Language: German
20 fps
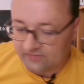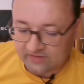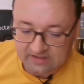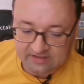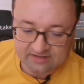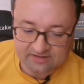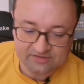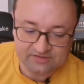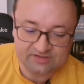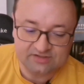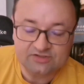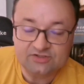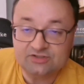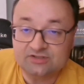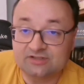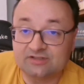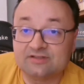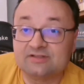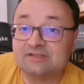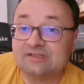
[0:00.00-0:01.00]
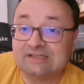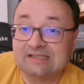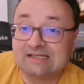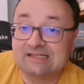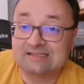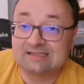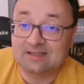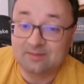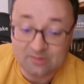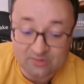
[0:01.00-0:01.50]
irgendwann gesichtet.
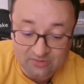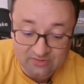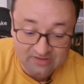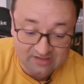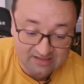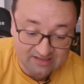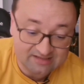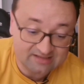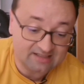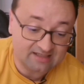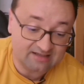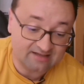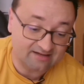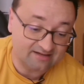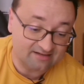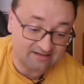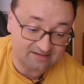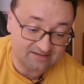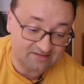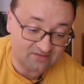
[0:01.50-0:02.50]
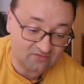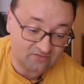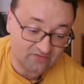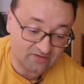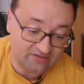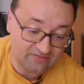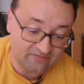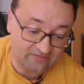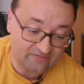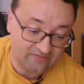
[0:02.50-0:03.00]
In der Sammlung ist er ja jetzt
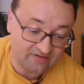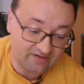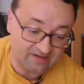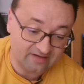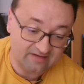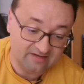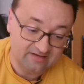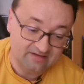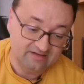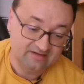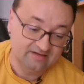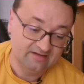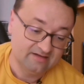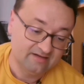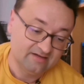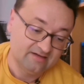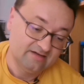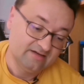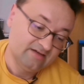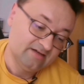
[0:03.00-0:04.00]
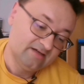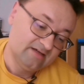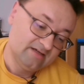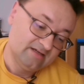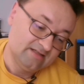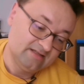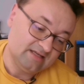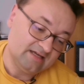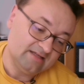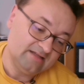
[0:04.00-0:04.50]
auf jeden Fall.
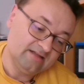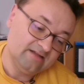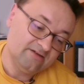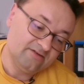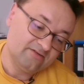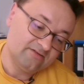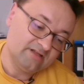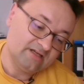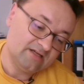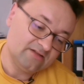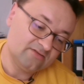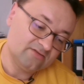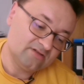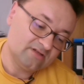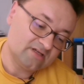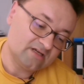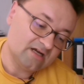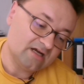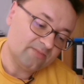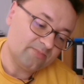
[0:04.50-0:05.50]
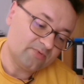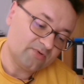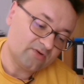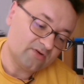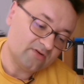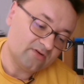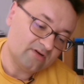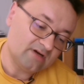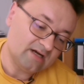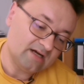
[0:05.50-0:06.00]
Dann Leonardo
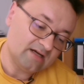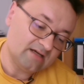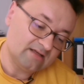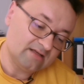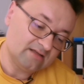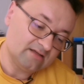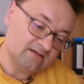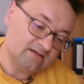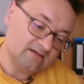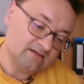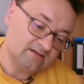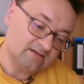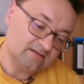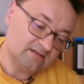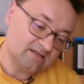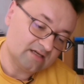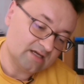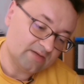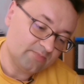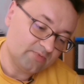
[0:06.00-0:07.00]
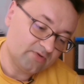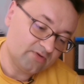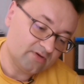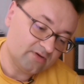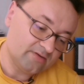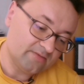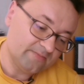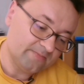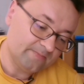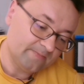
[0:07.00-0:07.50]
DiCaprio, ein, äh,
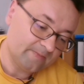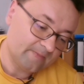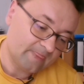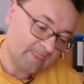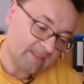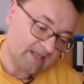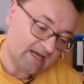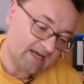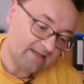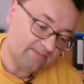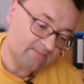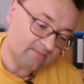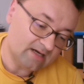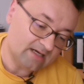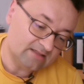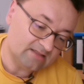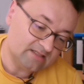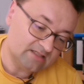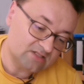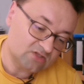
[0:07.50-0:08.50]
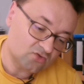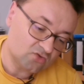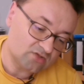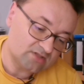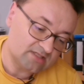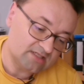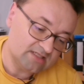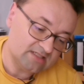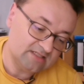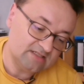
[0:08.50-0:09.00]
DiCaprio, ein Martin
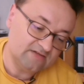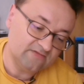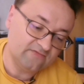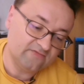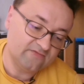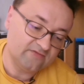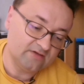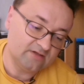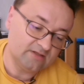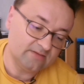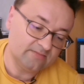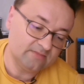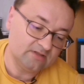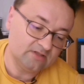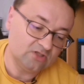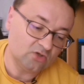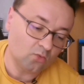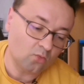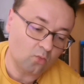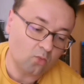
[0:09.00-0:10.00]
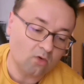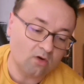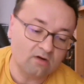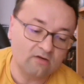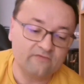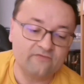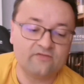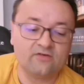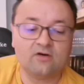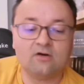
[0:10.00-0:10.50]
Scorsese-Film, The
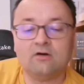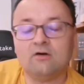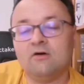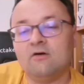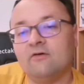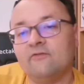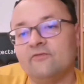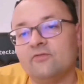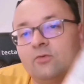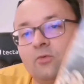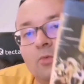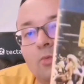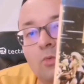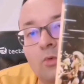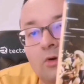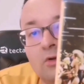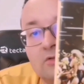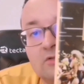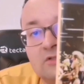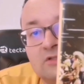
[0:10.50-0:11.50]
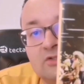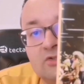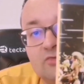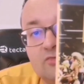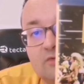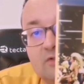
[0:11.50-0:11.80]
Wolf of Wall